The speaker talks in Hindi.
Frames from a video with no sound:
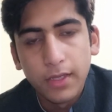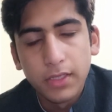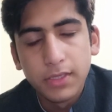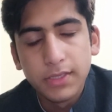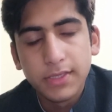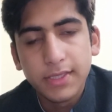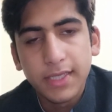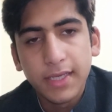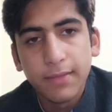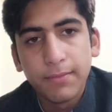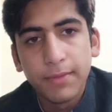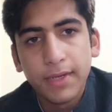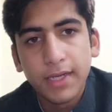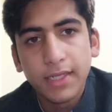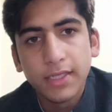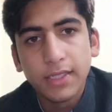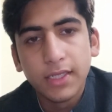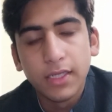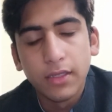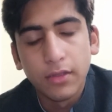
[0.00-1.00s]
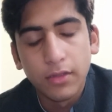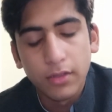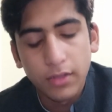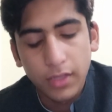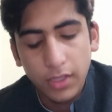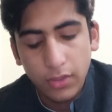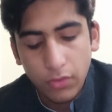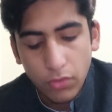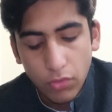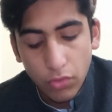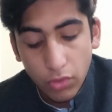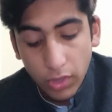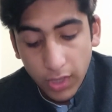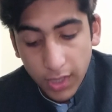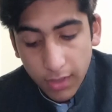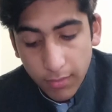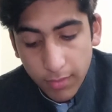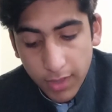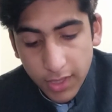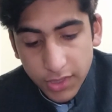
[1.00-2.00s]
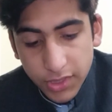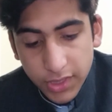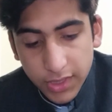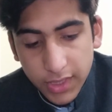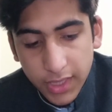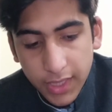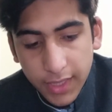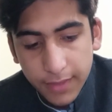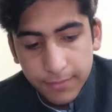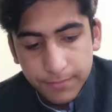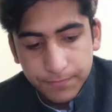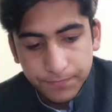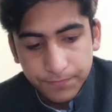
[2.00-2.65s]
इसके बाद एक और काम आ जाता है